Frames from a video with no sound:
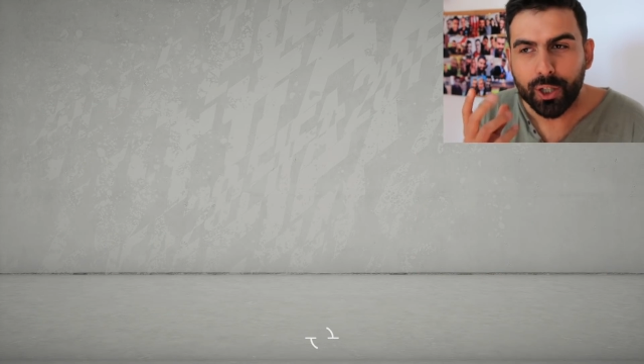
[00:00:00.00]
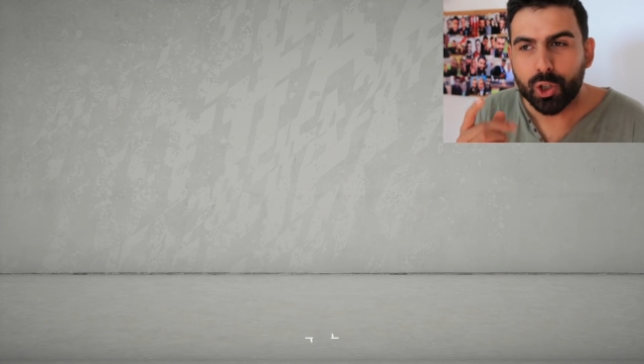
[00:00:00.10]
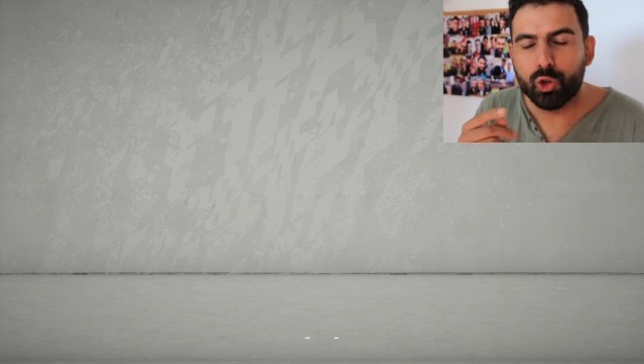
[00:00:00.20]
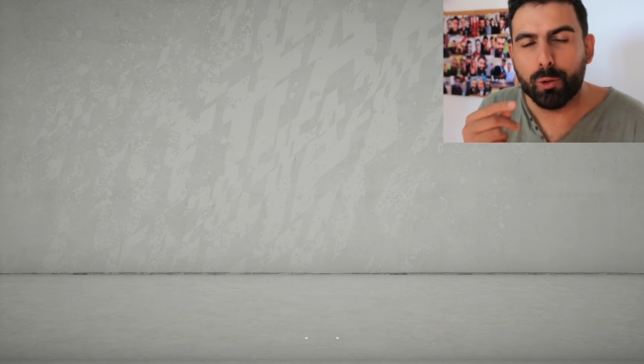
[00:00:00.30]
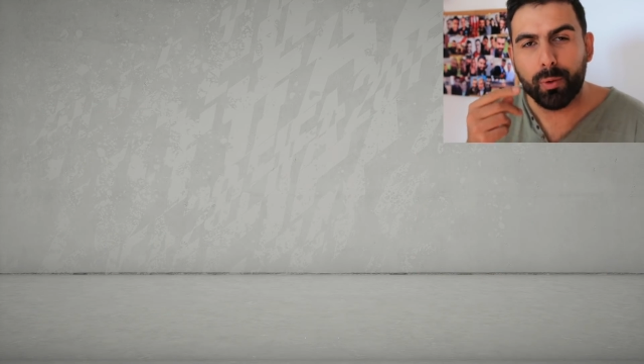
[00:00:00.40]

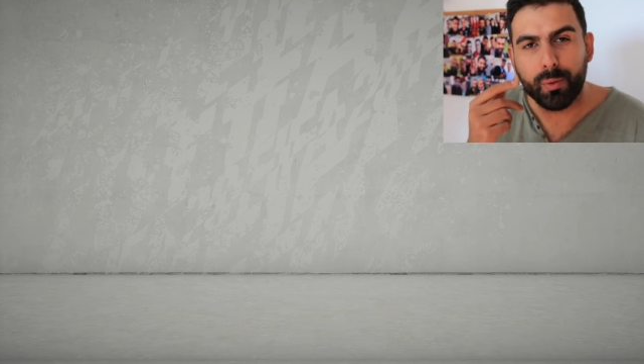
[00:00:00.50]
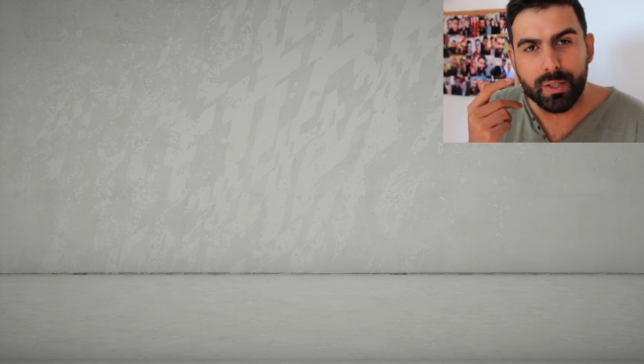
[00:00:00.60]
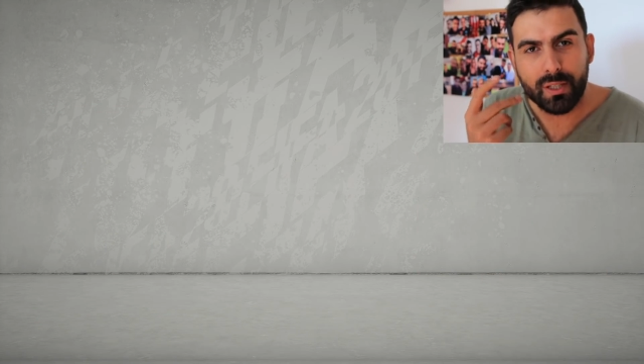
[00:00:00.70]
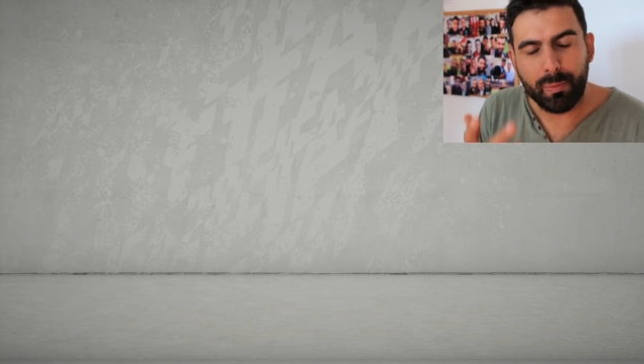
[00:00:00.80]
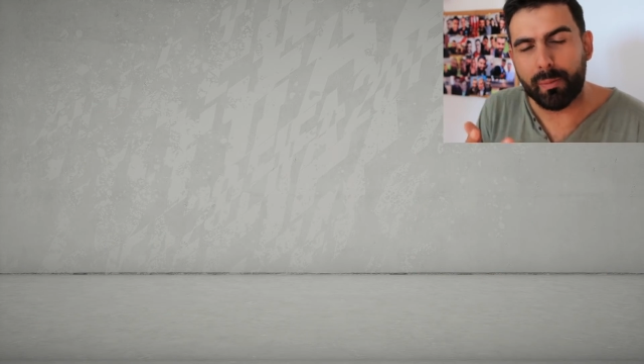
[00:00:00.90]
dopo
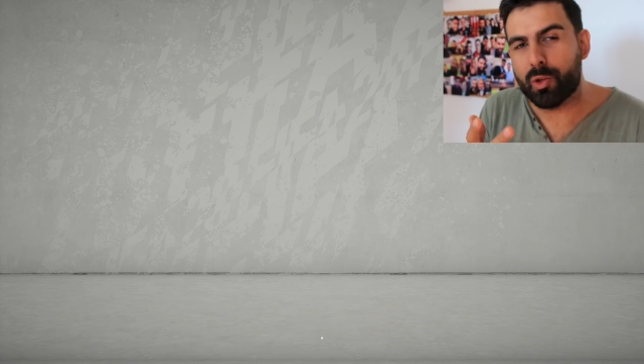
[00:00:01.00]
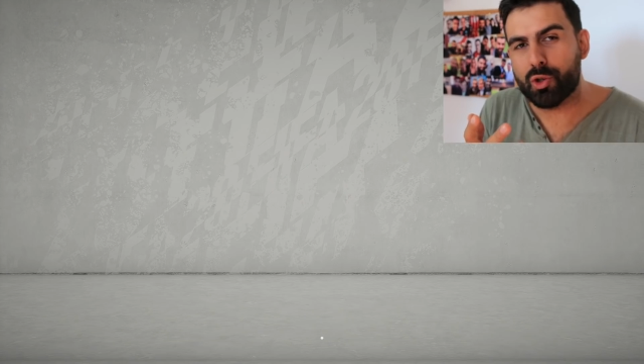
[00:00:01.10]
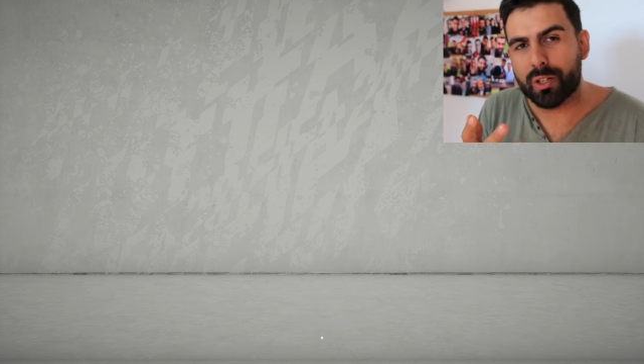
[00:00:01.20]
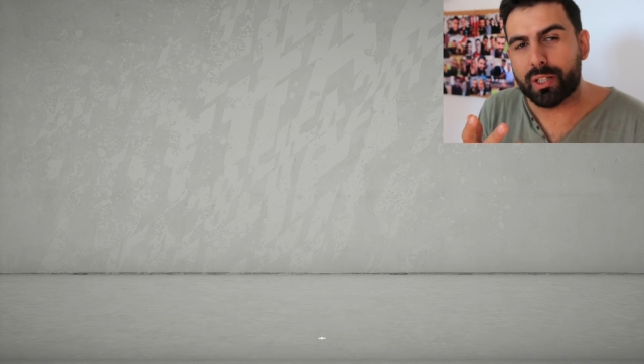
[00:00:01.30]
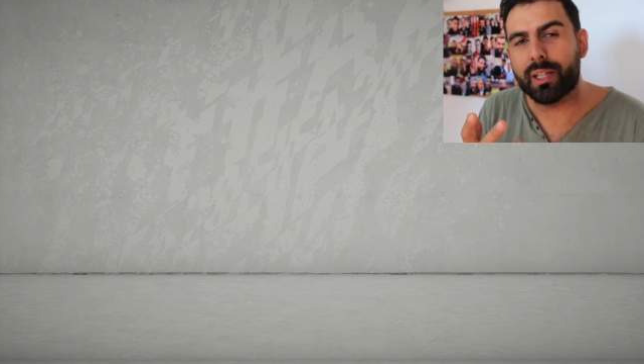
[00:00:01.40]
queste prime
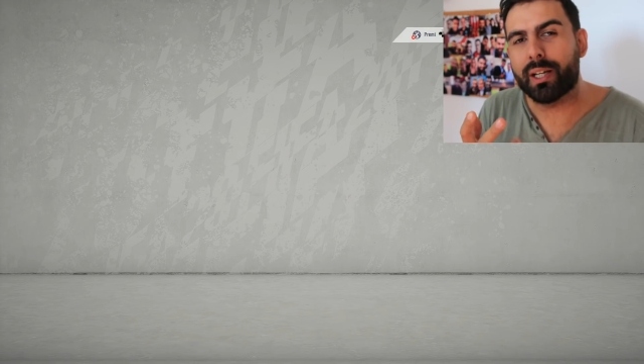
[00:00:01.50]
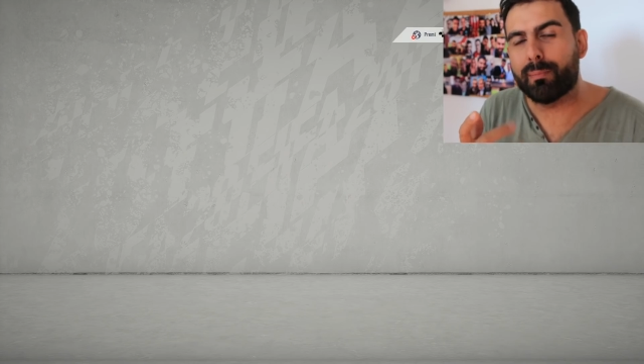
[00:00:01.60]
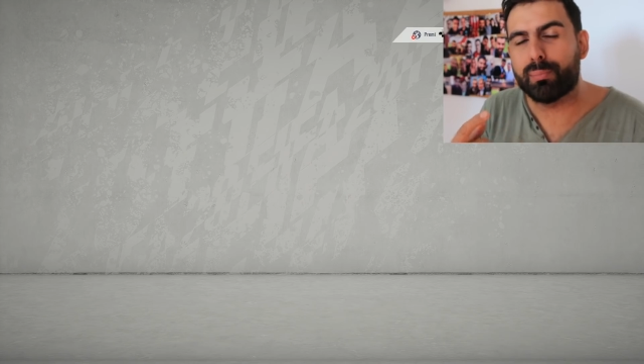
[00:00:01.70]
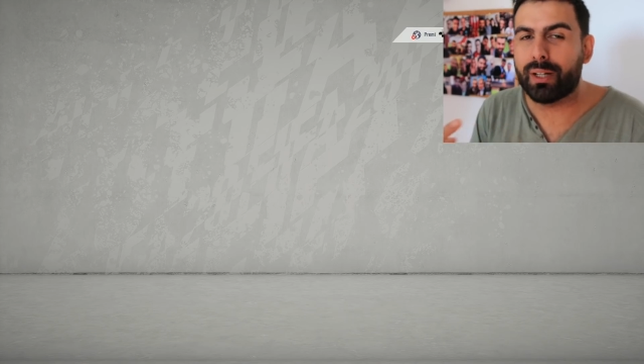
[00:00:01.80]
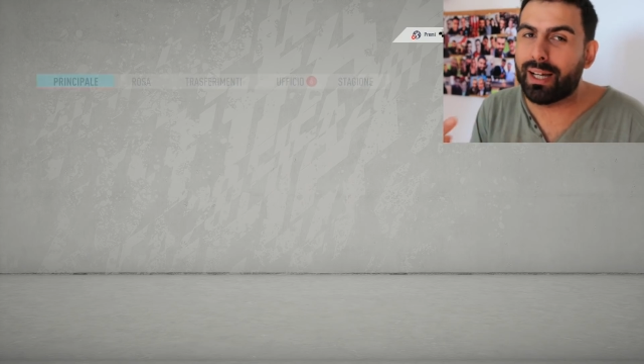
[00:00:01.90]
giornate di
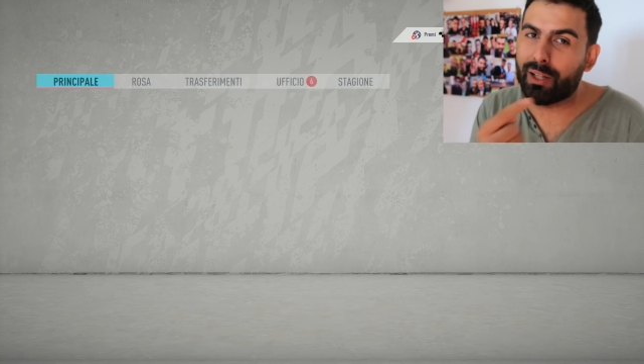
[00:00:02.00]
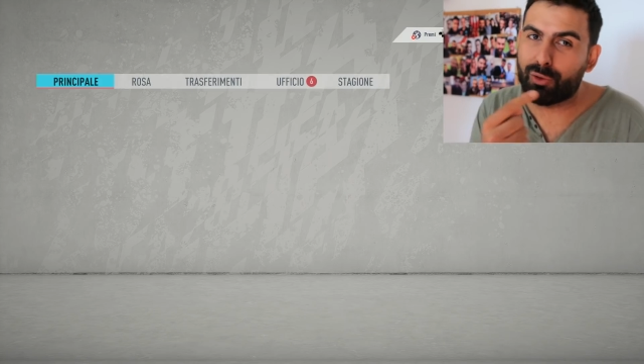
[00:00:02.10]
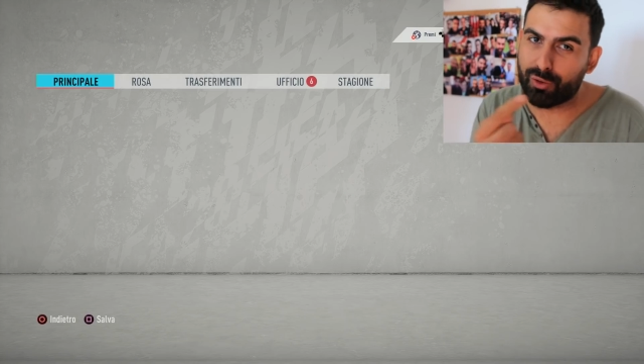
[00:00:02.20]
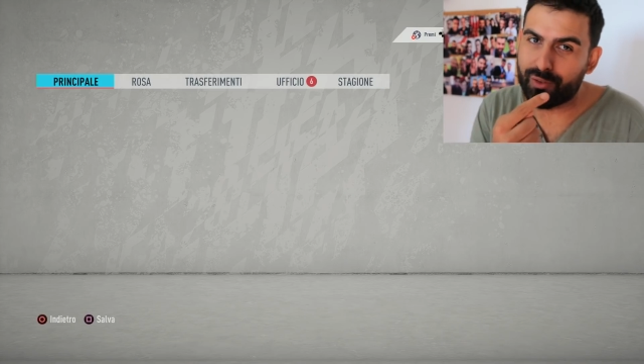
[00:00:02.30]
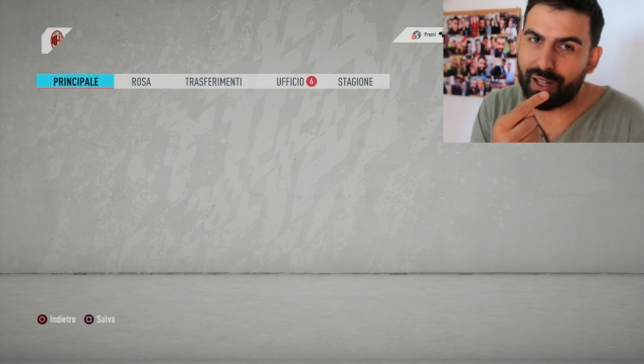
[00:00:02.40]

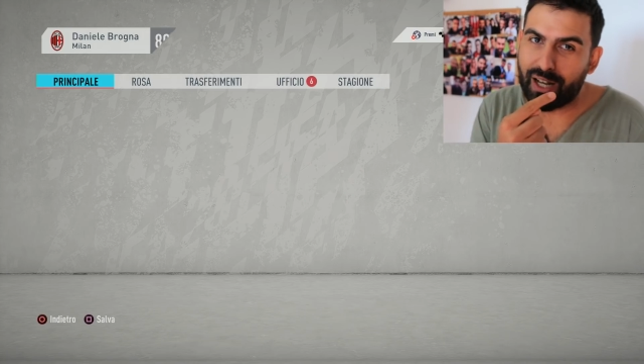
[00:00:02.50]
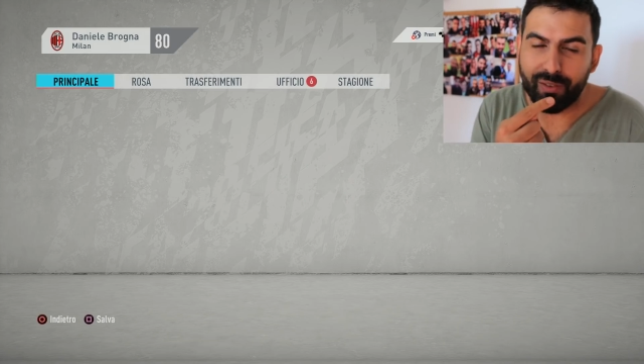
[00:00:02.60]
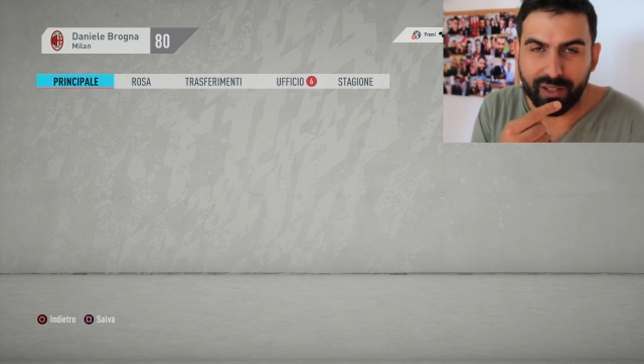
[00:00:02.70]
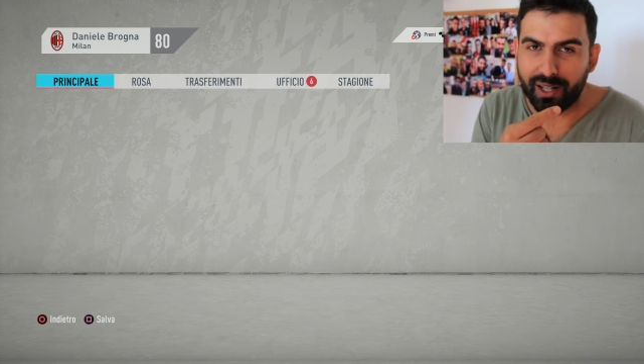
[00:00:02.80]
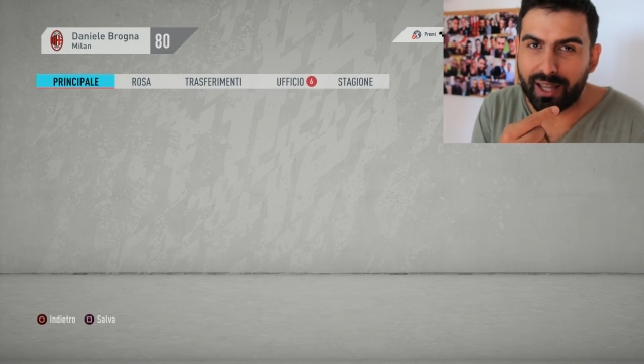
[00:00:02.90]
campionato nella
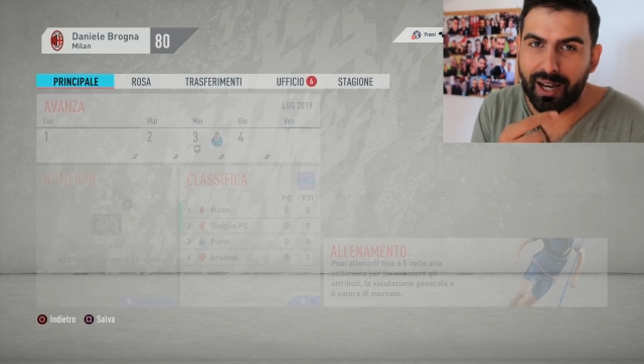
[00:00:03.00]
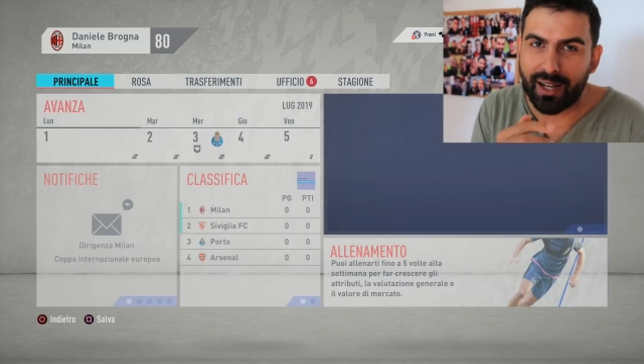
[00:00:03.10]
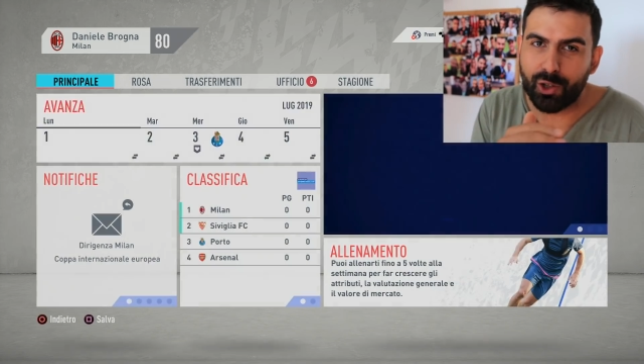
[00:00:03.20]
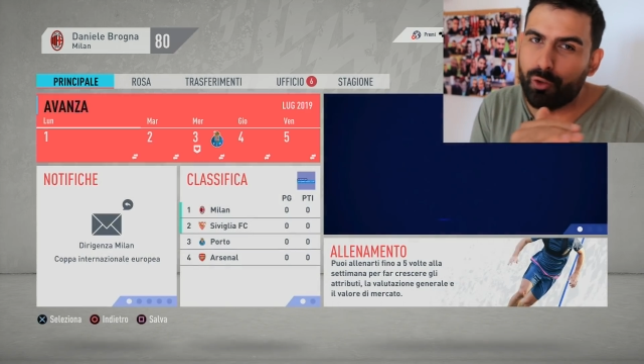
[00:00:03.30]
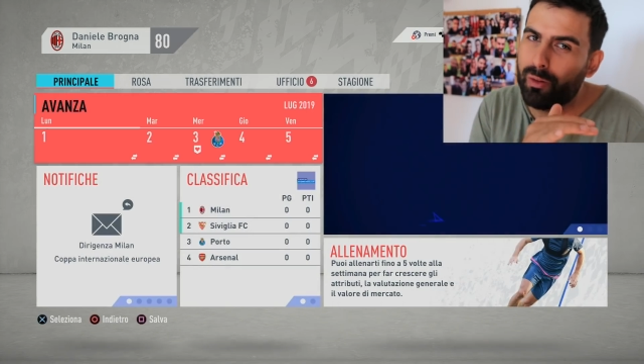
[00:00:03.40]
vita
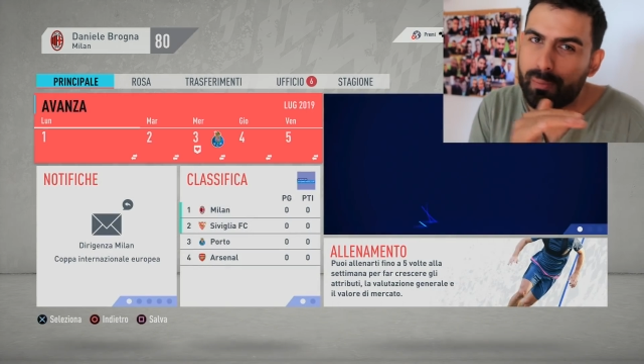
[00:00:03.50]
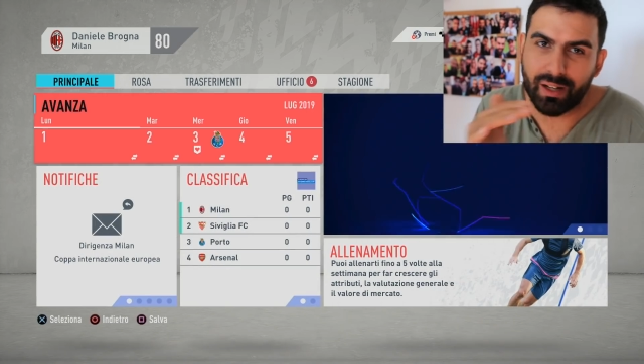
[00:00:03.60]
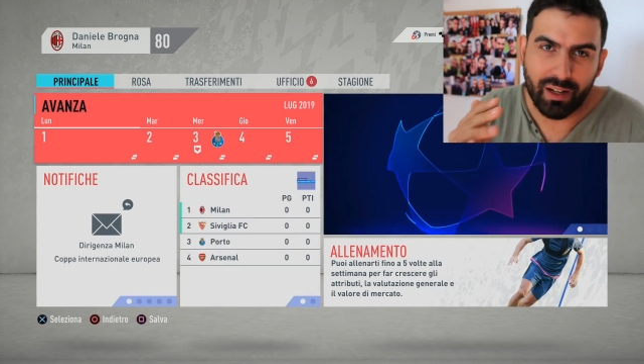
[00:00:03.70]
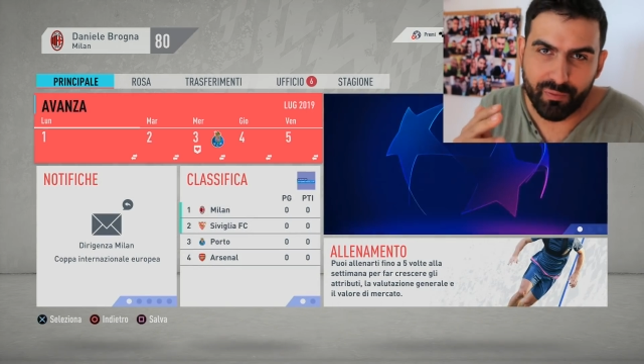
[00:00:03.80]
reale dove il Milan